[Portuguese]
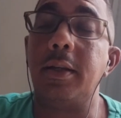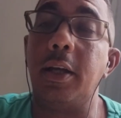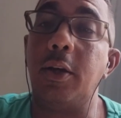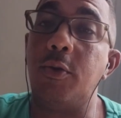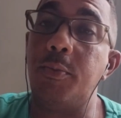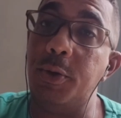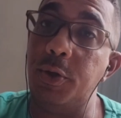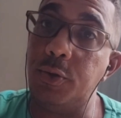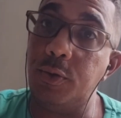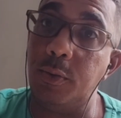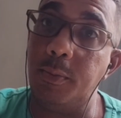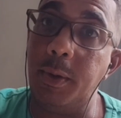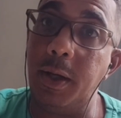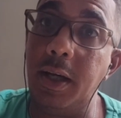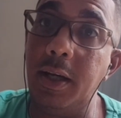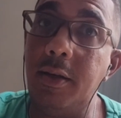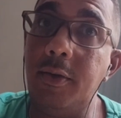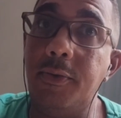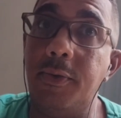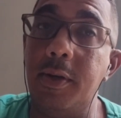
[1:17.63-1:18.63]
né? Começou
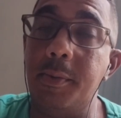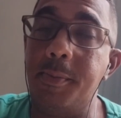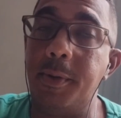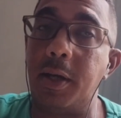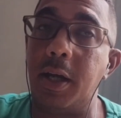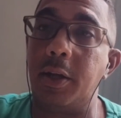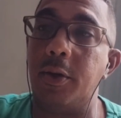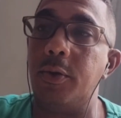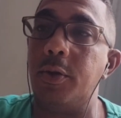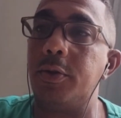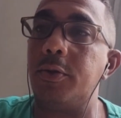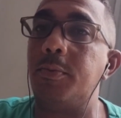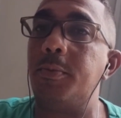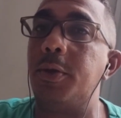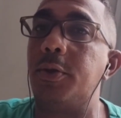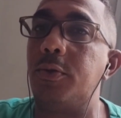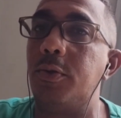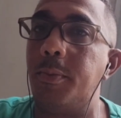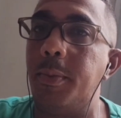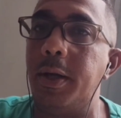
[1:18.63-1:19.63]
bem, Felipe Guedóis
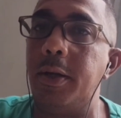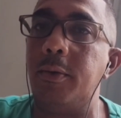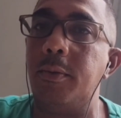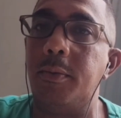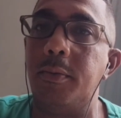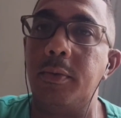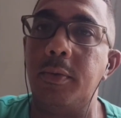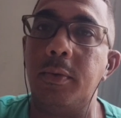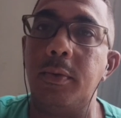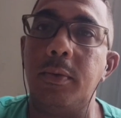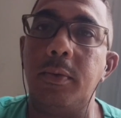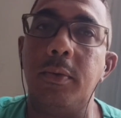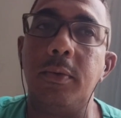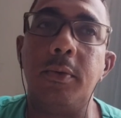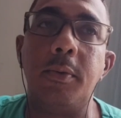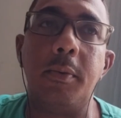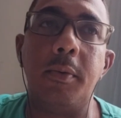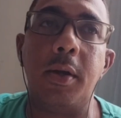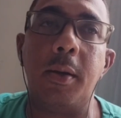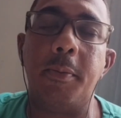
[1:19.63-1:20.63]
começou bem no, no,
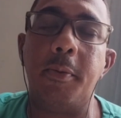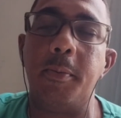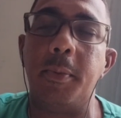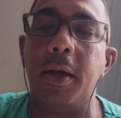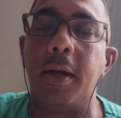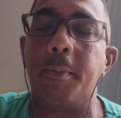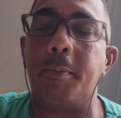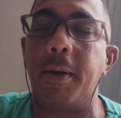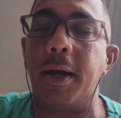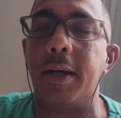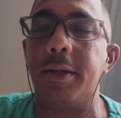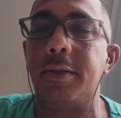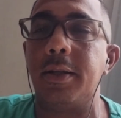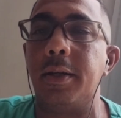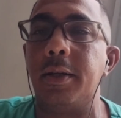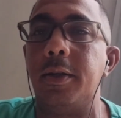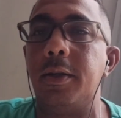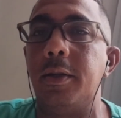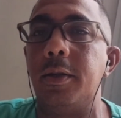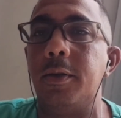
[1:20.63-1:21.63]
no, na primeira parte
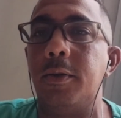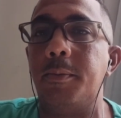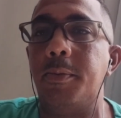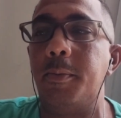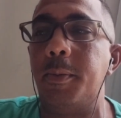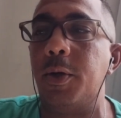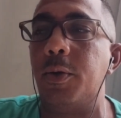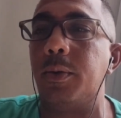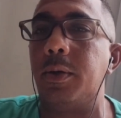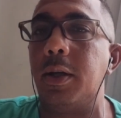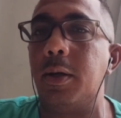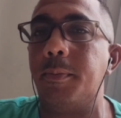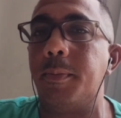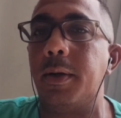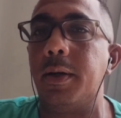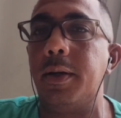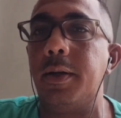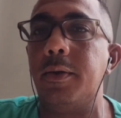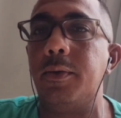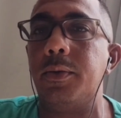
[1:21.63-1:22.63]
ali, no primeiro
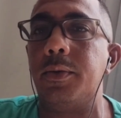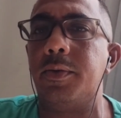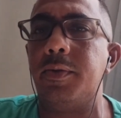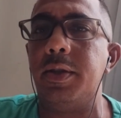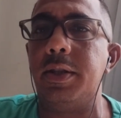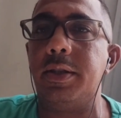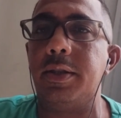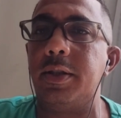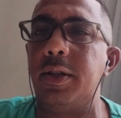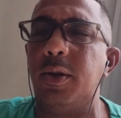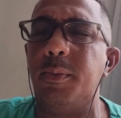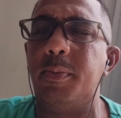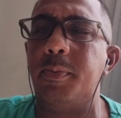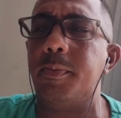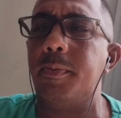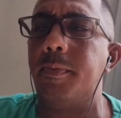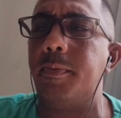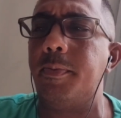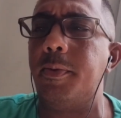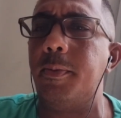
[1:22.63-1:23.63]
tempo ali, os 25
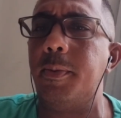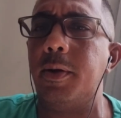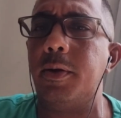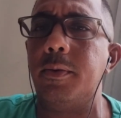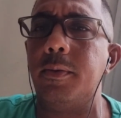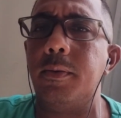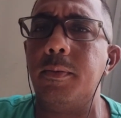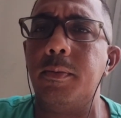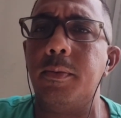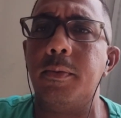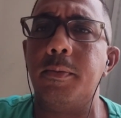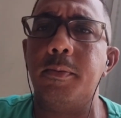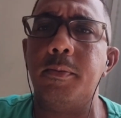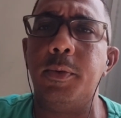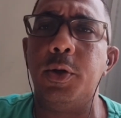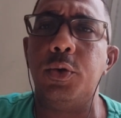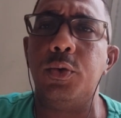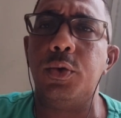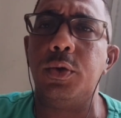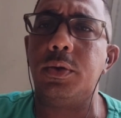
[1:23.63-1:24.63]
primeiros
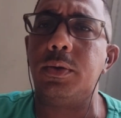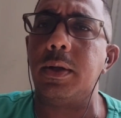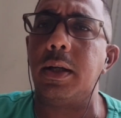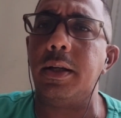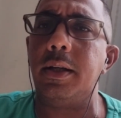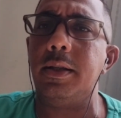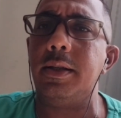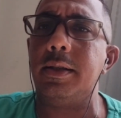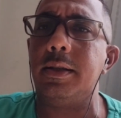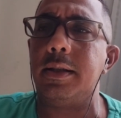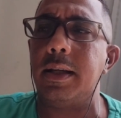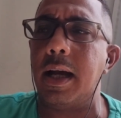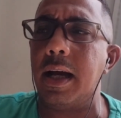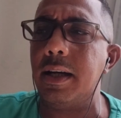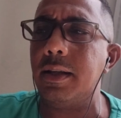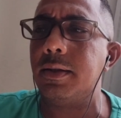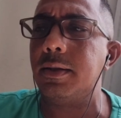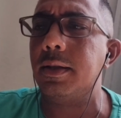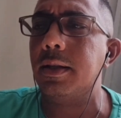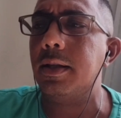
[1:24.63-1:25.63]
minutos ali
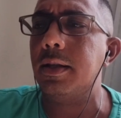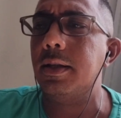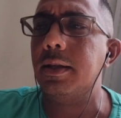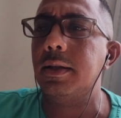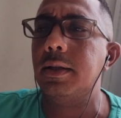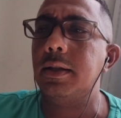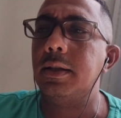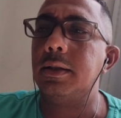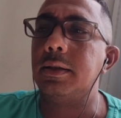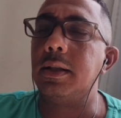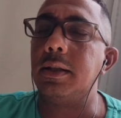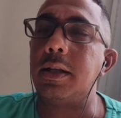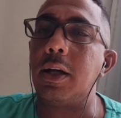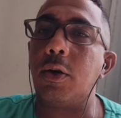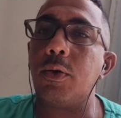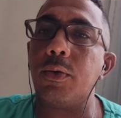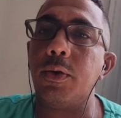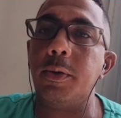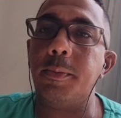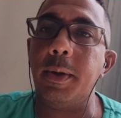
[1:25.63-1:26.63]
iniciais. Santa
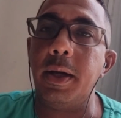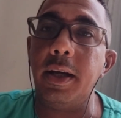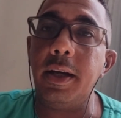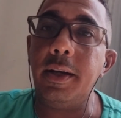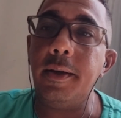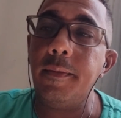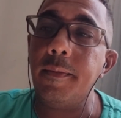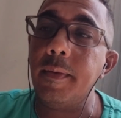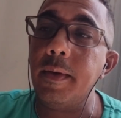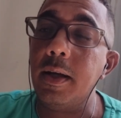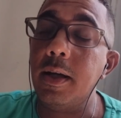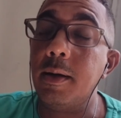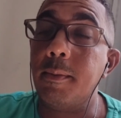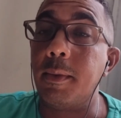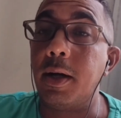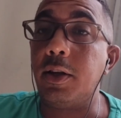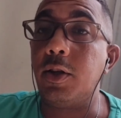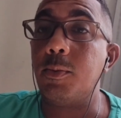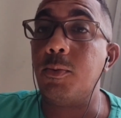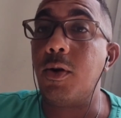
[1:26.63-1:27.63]
Cruz bem,
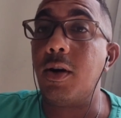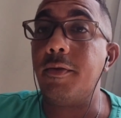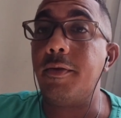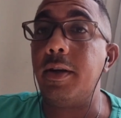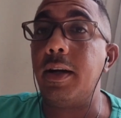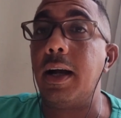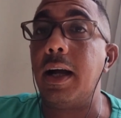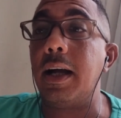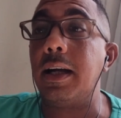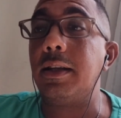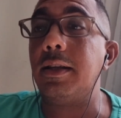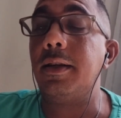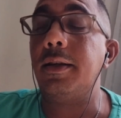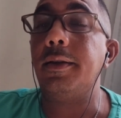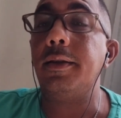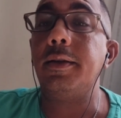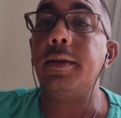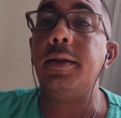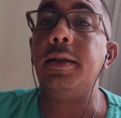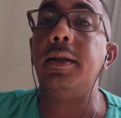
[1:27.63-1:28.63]
mas tomou a
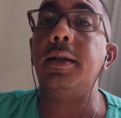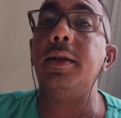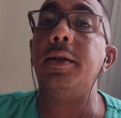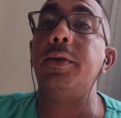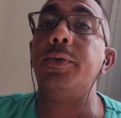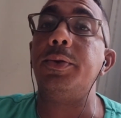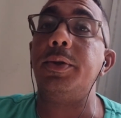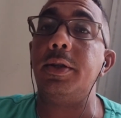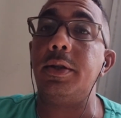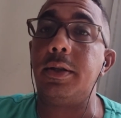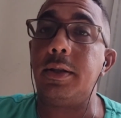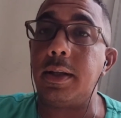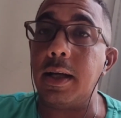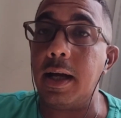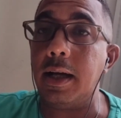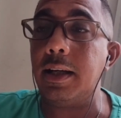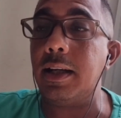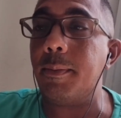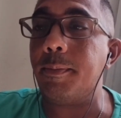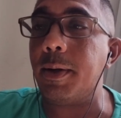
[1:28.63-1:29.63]
virada e o
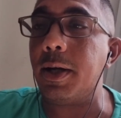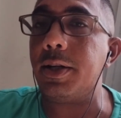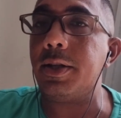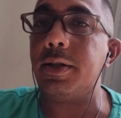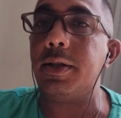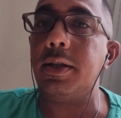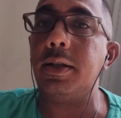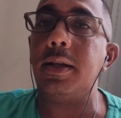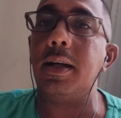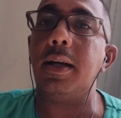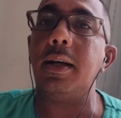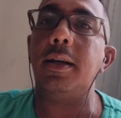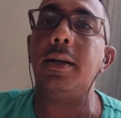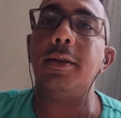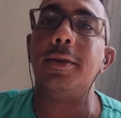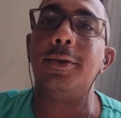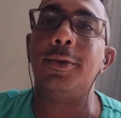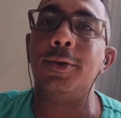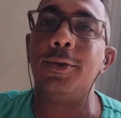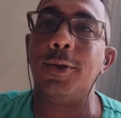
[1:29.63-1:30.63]
destaque da partida,
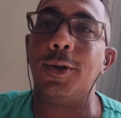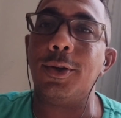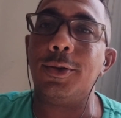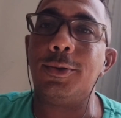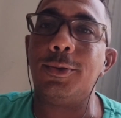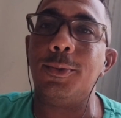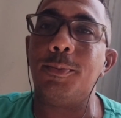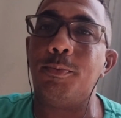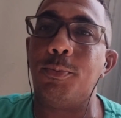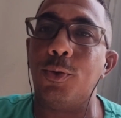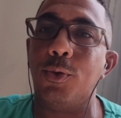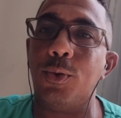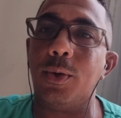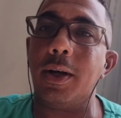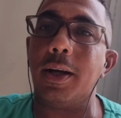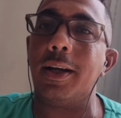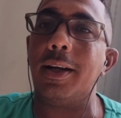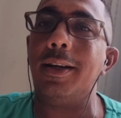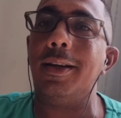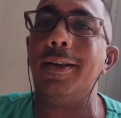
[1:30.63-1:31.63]
o nosso
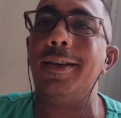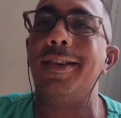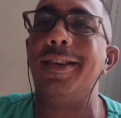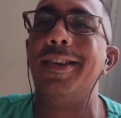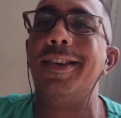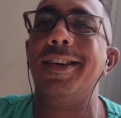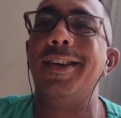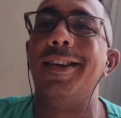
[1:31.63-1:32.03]
Pulga, né?